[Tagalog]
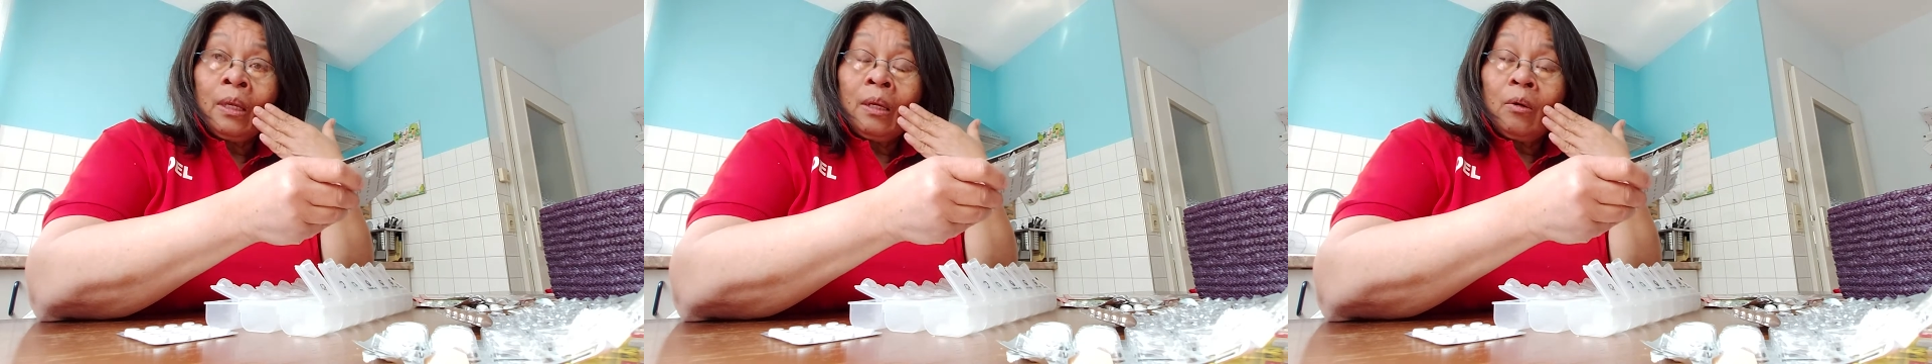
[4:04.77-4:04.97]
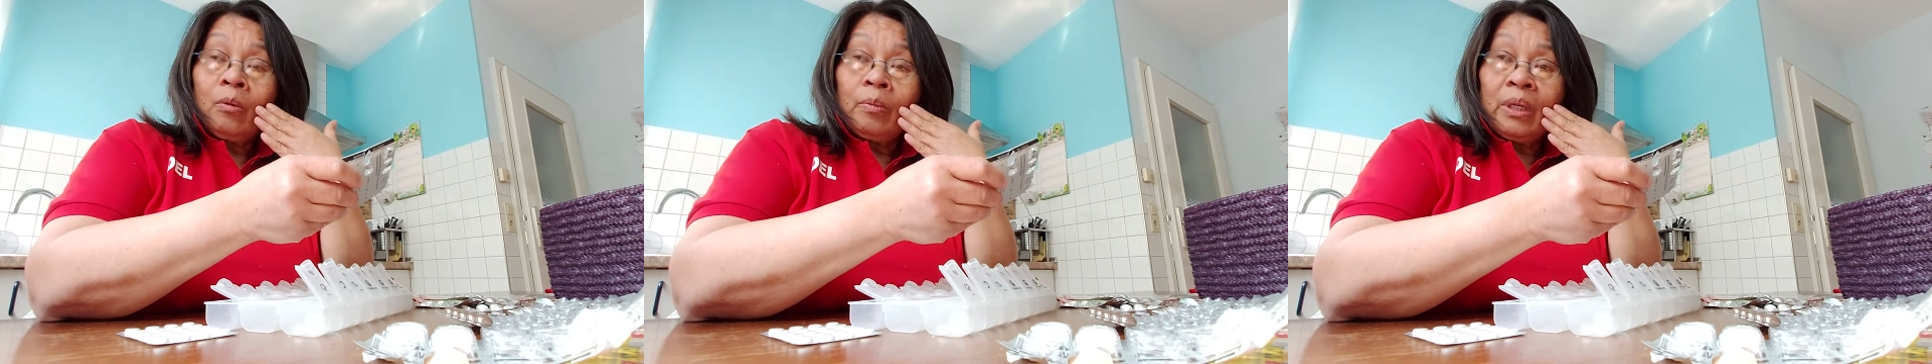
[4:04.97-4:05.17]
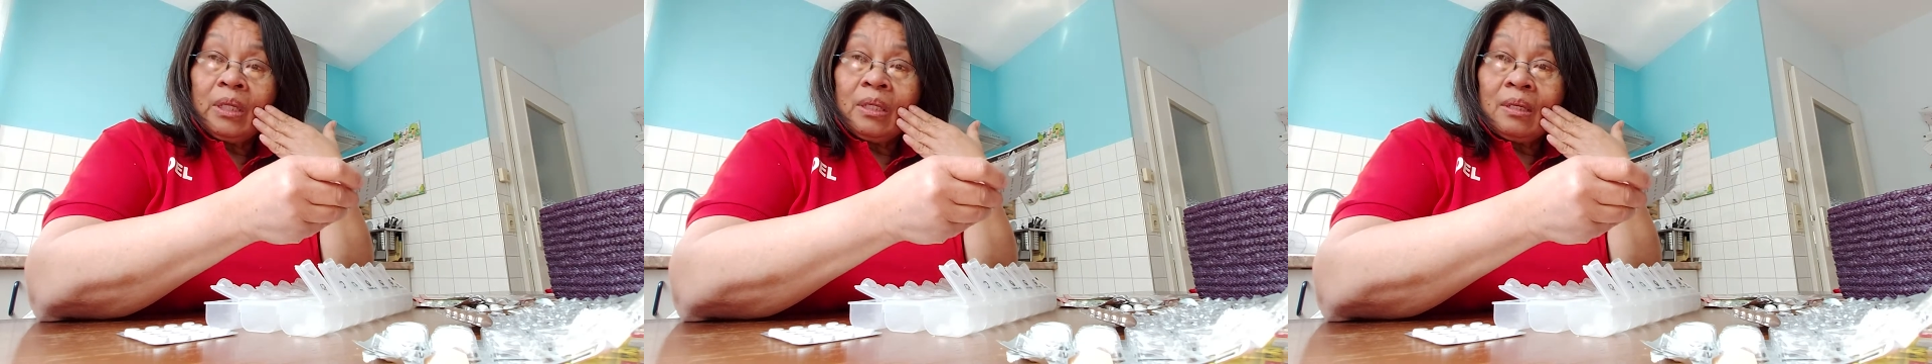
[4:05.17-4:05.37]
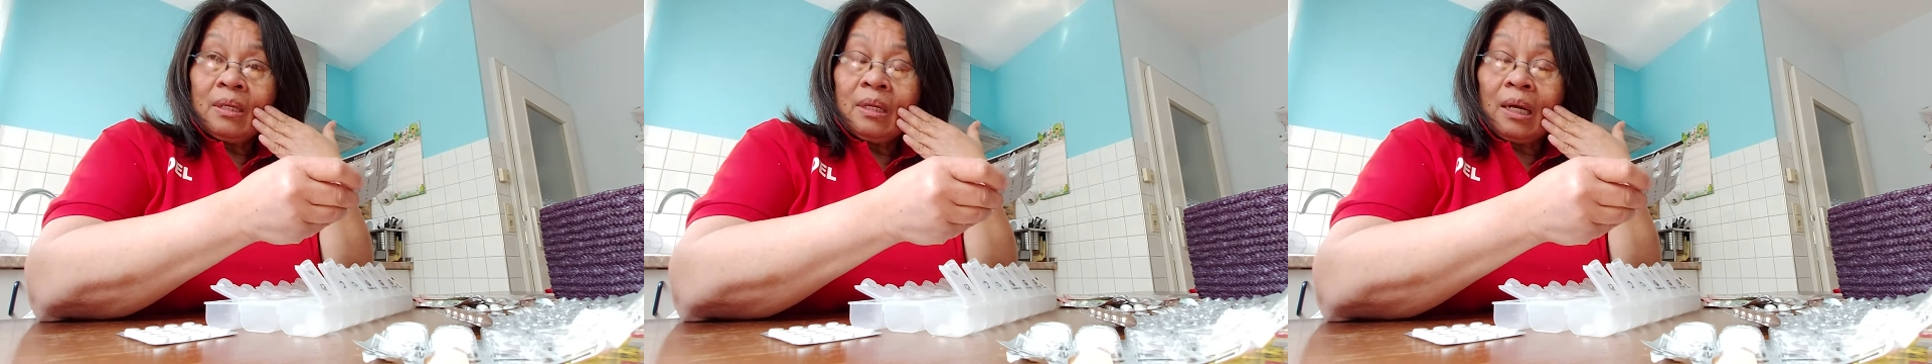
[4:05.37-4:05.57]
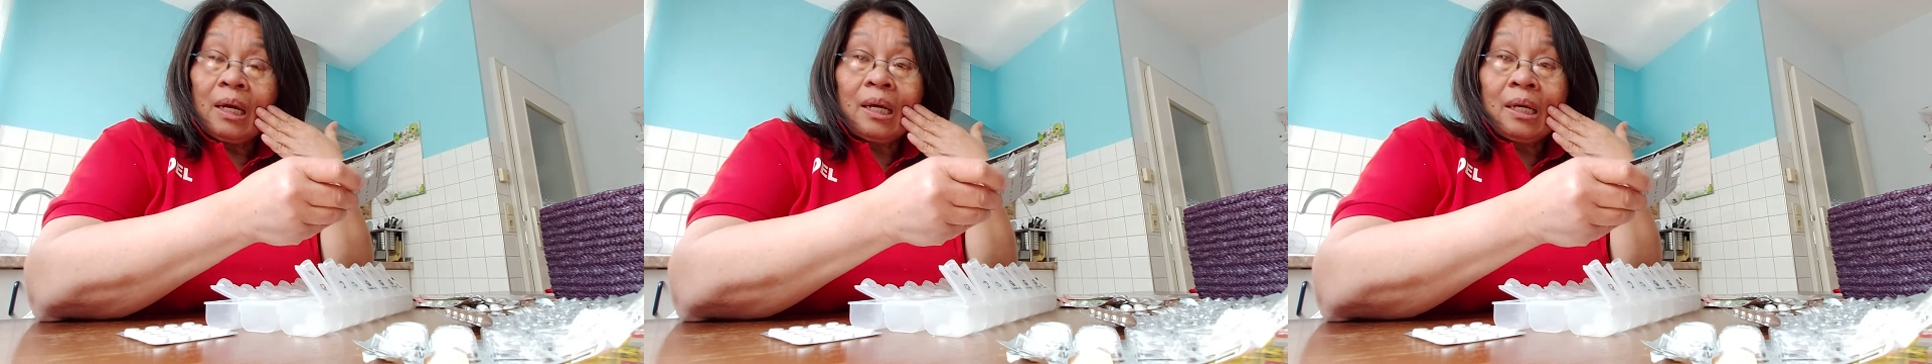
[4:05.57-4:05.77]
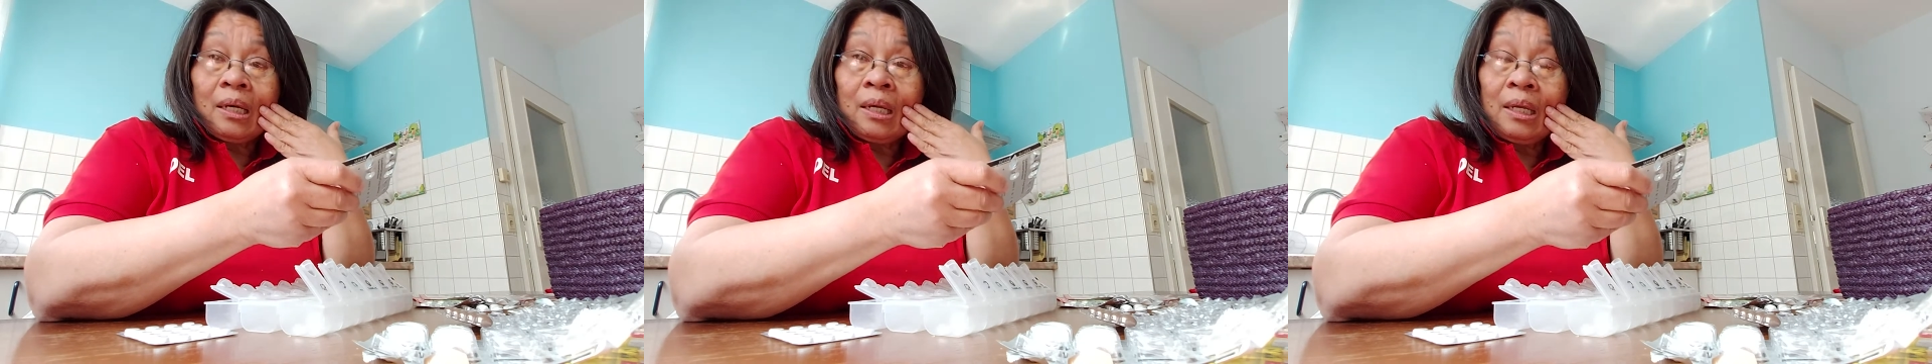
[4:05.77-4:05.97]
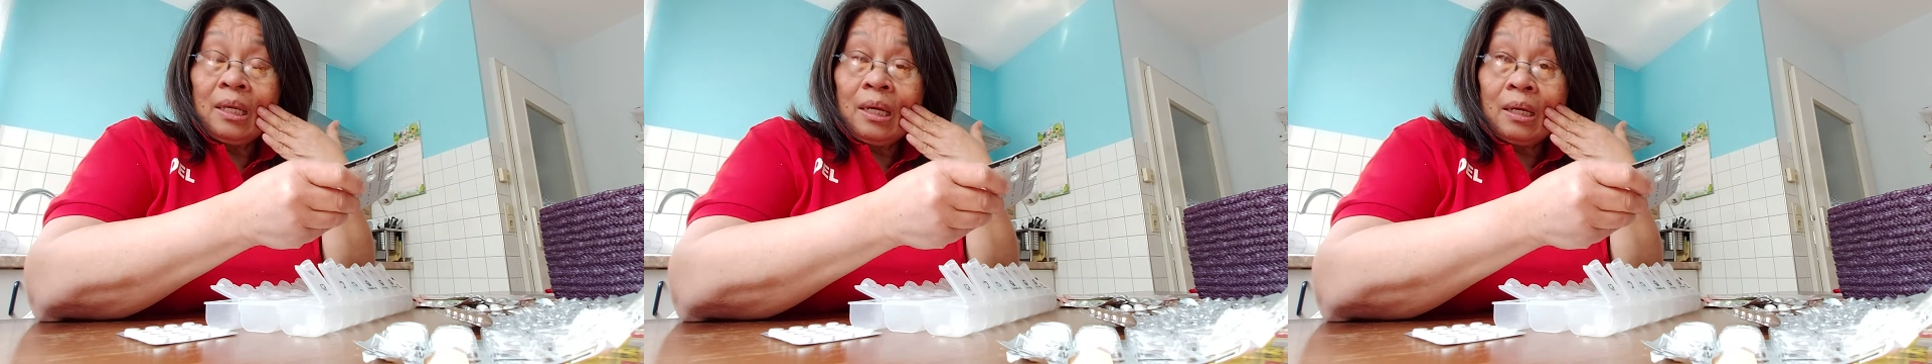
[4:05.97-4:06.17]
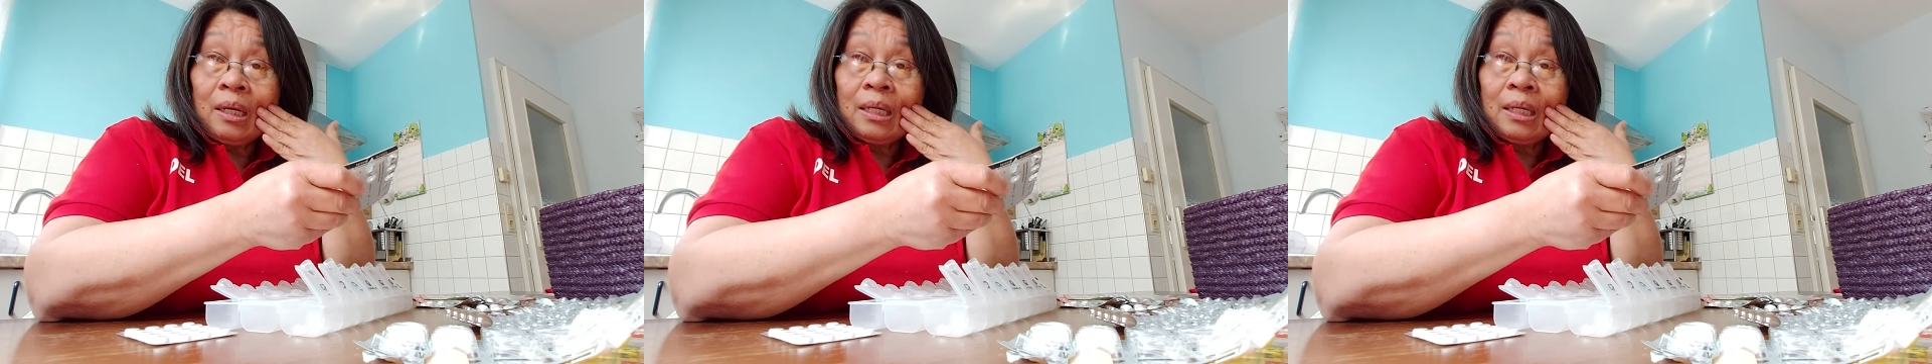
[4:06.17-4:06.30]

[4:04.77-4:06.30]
Kung nakakahiya